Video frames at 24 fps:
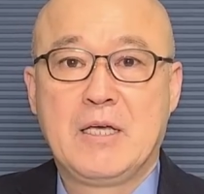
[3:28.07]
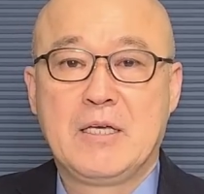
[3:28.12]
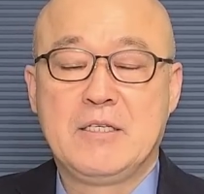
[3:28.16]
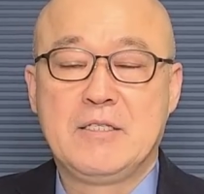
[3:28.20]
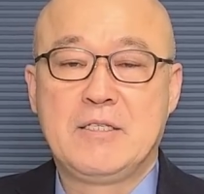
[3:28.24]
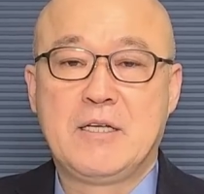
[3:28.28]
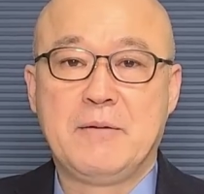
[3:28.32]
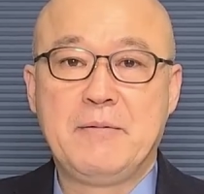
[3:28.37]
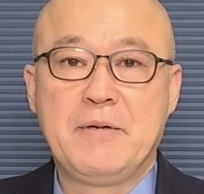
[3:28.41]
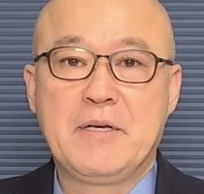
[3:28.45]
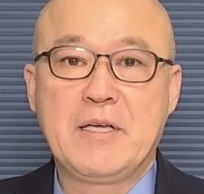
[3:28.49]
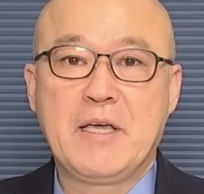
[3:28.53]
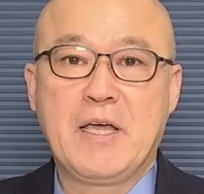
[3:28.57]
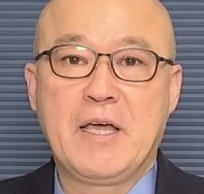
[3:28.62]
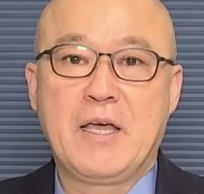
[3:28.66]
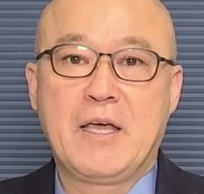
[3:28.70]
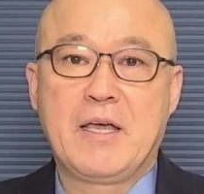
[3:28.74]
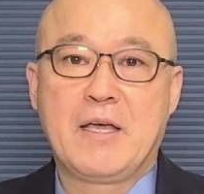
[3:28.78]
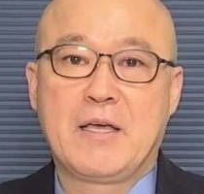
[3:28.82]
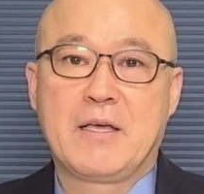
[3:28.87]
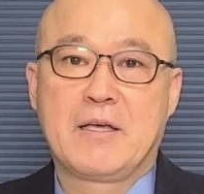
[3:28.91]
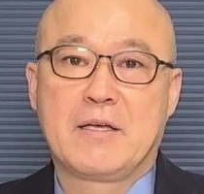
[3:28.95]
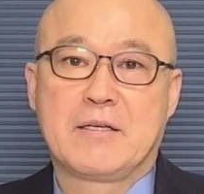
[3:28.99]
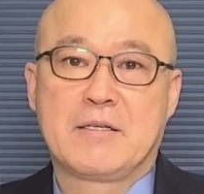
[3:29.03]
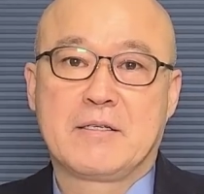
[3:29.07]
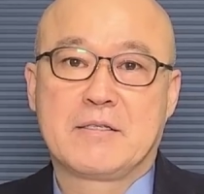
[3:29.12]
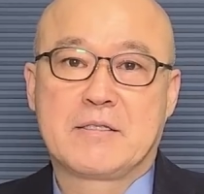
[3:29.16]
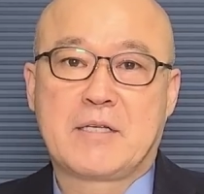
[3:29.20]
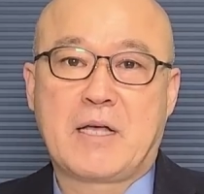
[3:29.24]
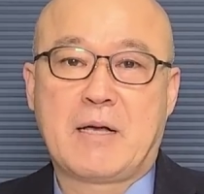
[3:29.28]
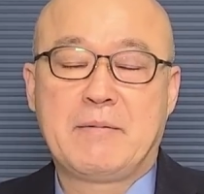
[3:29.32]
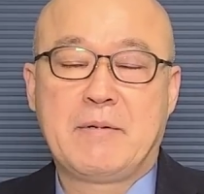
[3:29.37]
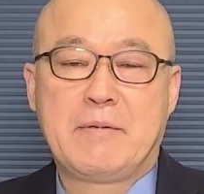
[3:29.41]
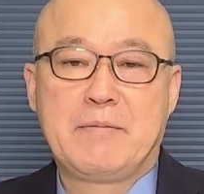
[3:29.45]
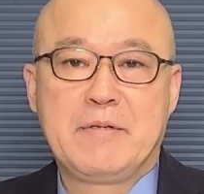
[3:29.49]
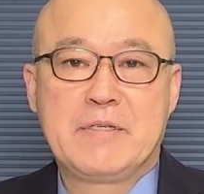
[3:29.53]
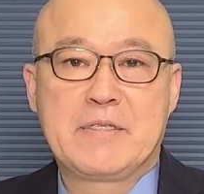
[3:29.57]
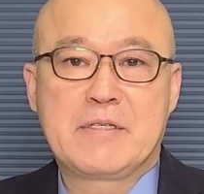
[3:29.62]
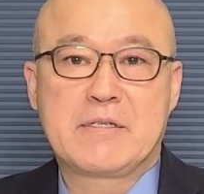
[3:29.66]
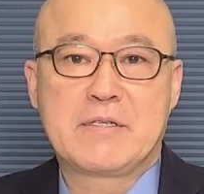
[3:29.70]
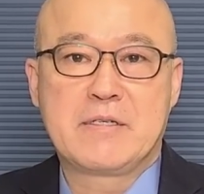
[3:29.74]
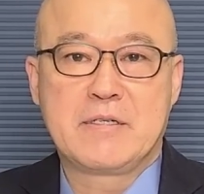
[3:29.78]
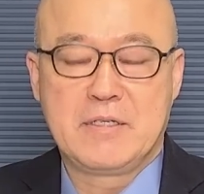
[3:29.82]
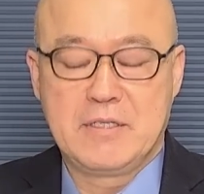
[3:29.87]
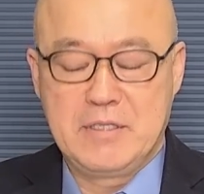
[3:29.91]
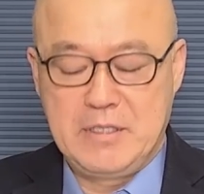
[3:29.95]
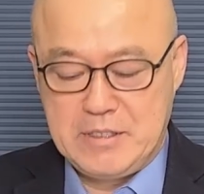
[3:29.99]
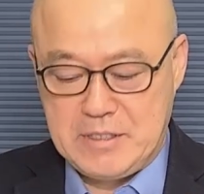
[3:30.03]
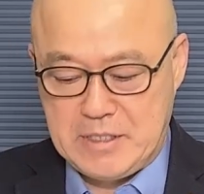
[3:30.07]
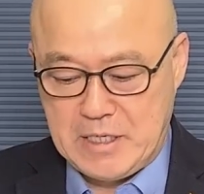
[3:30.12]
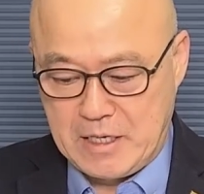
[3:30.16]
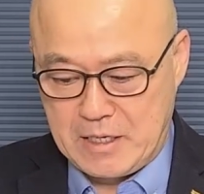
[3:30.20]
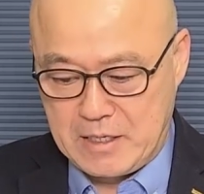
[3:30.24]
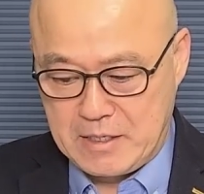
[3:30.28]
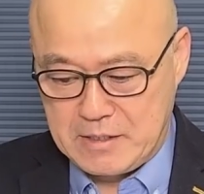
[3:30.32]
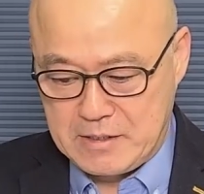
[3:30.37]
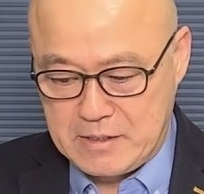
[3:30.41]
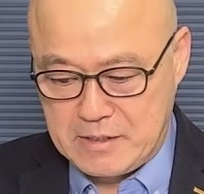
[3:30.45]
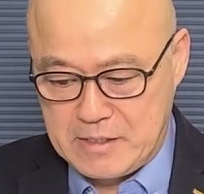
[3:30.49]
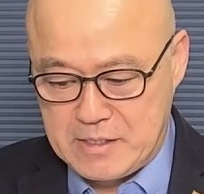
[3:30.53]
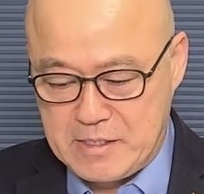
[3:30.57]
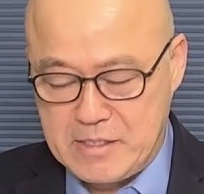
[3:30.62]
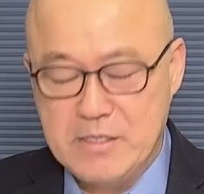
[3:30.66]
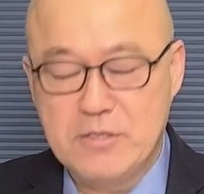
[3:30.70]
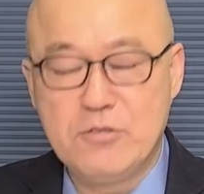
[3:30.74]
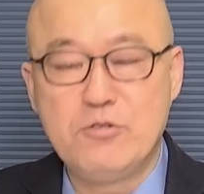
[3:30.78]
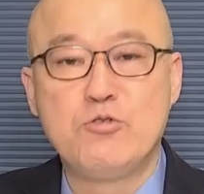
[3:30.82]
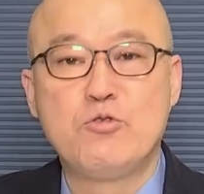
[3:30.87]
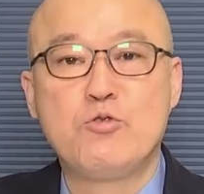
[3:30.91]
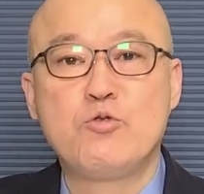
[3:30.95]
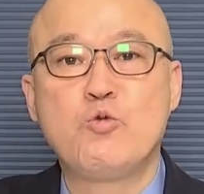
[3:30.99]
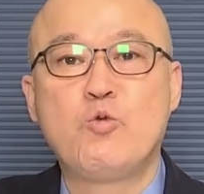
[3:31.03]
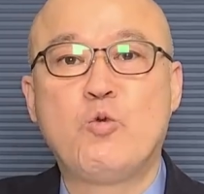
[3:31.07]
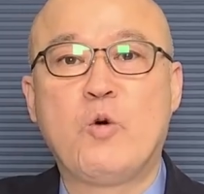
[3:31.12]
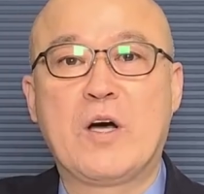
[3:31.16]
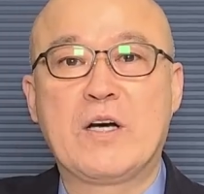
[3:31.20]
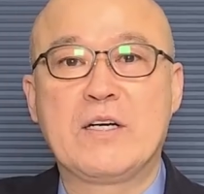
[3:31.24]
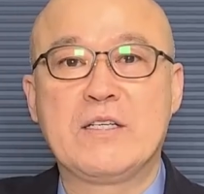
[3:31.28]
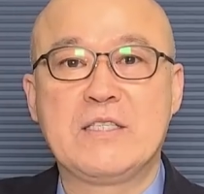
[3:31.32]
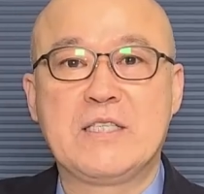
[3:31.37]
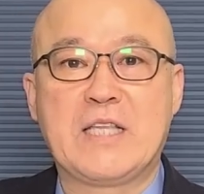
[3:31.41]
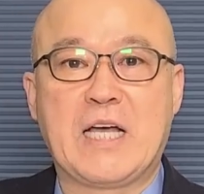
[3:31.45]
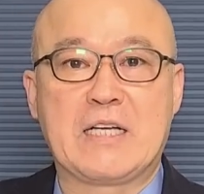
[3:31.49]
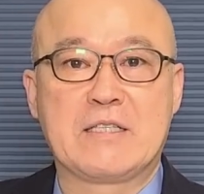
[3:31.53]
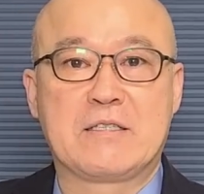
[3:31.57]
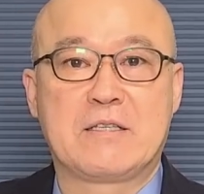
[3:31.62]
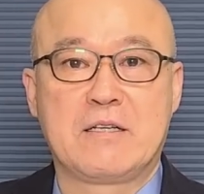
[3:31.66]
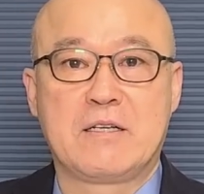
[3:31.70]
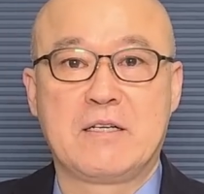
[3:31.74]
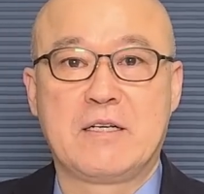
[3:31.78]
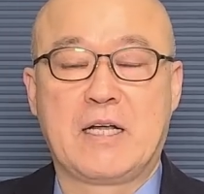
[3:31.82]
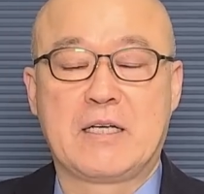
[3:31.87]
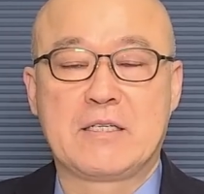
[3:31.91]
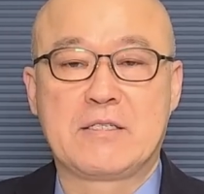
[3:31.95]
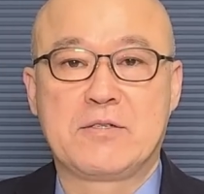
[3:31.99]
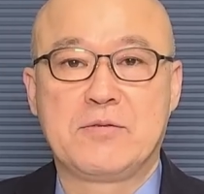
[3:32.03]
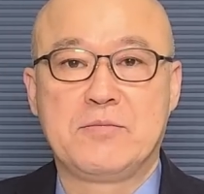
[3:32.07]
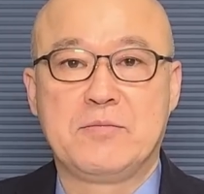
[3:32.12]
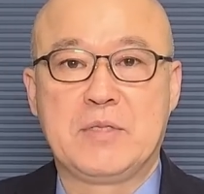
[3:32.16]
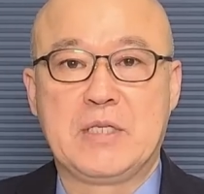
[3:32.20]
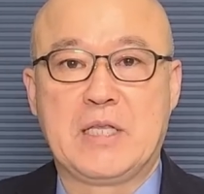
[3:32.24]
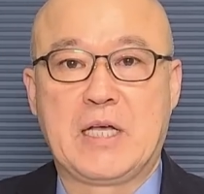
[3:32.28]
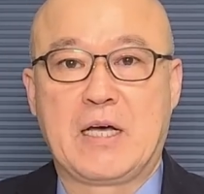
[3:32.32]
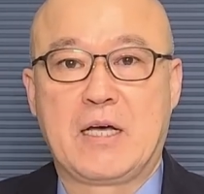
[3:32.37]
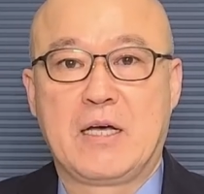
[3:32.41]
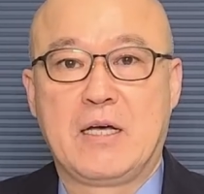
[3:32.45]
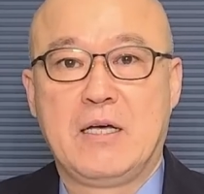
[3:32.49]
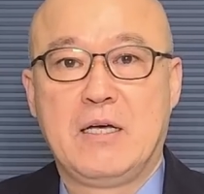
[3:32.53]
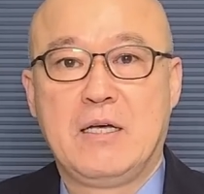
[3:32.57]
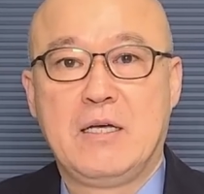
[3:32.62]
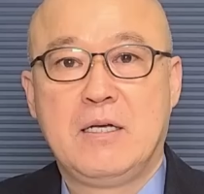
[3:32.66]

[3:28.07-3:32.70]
이재명의 사법 리스크는 이제 큰 윤곽은 다 드러났습니다.